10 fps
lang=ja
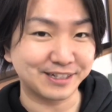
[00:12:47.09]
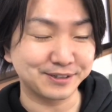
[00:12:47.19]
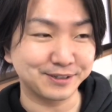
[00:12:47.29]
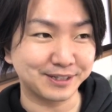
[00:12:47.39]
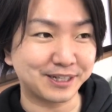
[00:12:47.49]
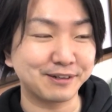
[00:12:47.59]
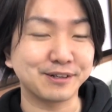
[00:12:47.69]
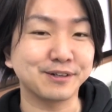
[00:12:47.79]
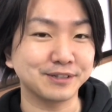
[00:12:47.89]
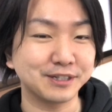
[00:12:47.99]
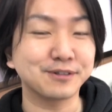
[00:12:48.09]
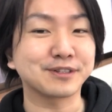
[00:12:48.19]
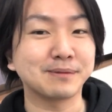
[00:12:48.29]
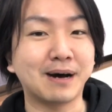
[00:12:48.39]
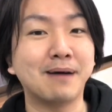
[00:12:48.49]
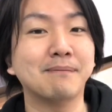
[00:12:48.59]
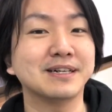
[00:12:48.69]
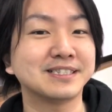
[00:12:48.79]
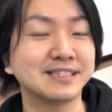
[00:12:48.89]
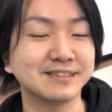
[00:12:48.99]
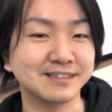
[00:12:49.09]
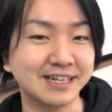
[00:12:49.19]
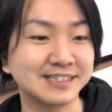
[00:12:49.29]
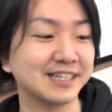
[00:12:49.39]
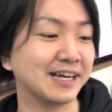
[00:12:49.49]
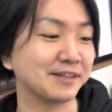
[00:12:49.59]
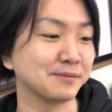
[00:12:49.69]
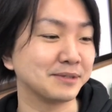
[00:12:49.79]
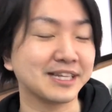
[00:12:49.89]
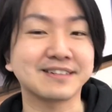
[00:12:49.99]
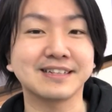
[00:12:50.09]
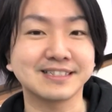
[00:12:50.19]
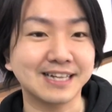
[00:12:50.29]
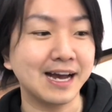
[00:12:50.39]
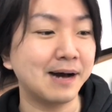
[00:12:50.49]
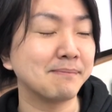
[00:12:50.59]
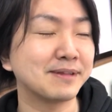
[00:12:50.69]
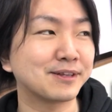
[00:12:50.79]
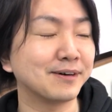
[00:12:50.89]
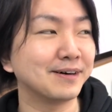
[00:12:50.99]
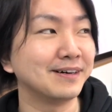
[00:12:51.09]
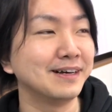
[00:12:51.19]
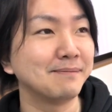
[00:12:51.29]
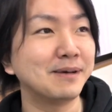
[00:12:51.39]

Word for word: あのできるようにノートでも販売してるんでぜひあの見てくださいあと